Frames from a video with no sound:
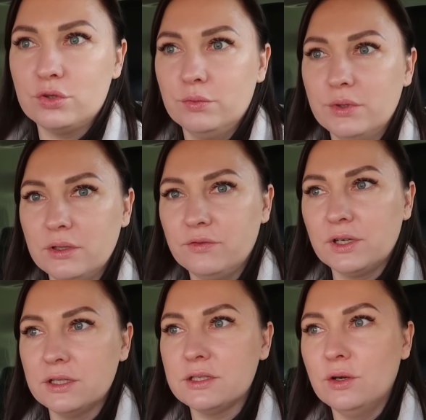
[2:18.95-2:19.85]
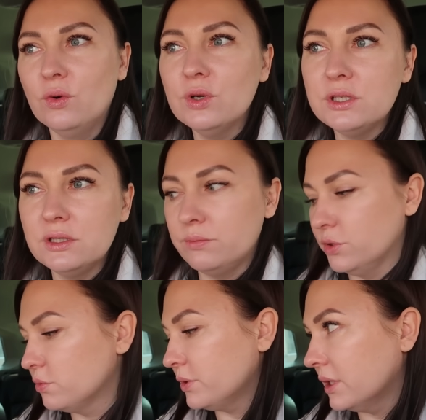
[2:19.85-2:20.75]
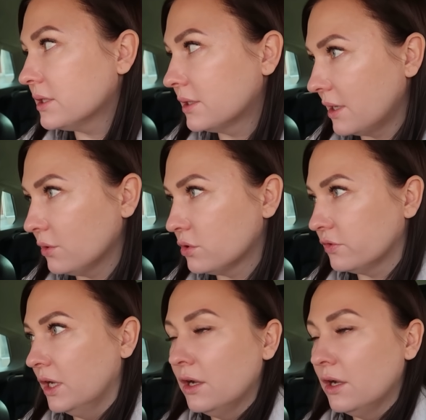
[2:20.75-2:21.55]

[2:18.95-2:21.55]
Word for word: что было в конце осени плюс 15 градусов.